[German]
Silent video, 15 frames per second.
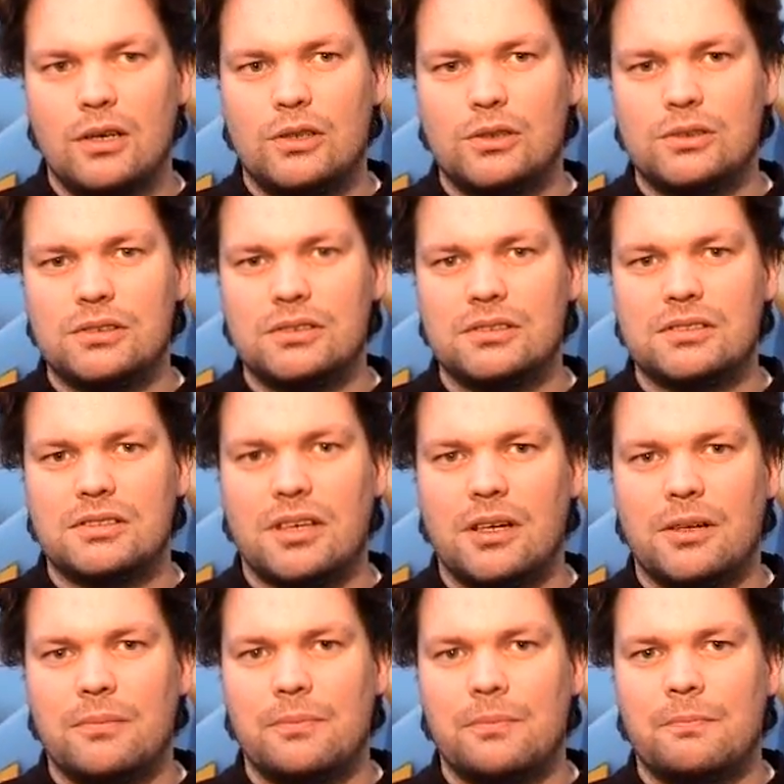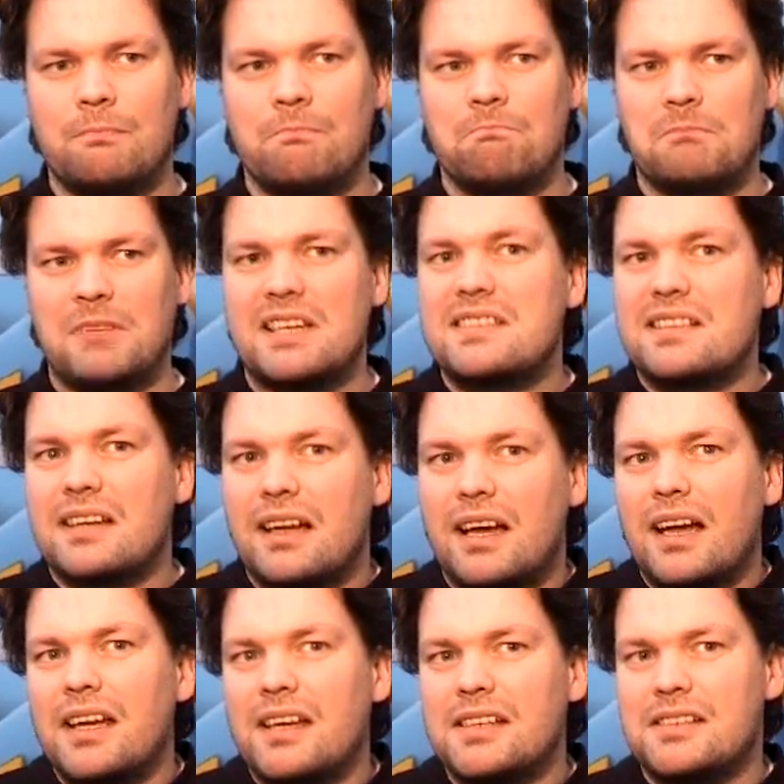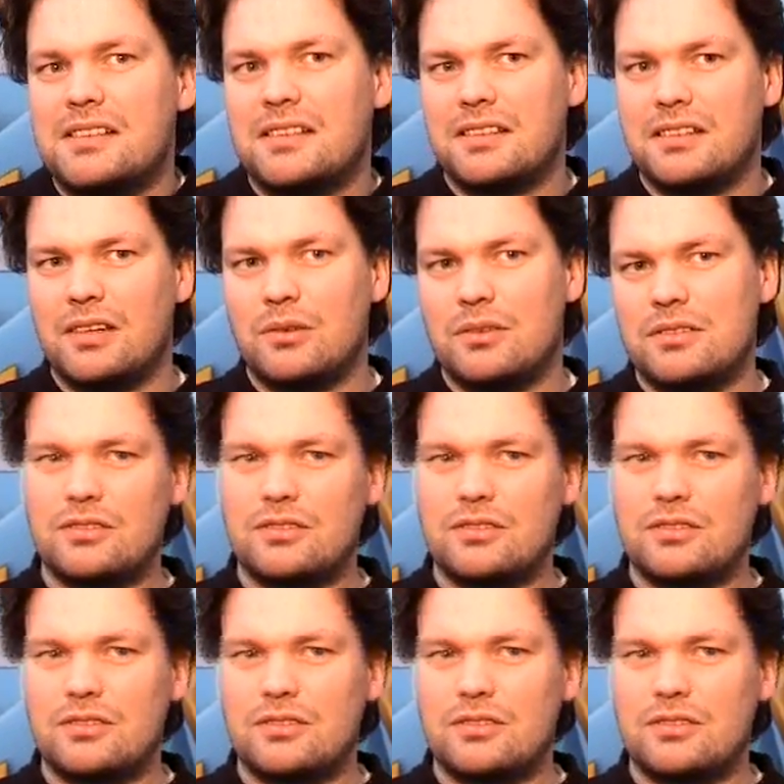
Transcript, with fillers: und ähm, das reicht dann auch.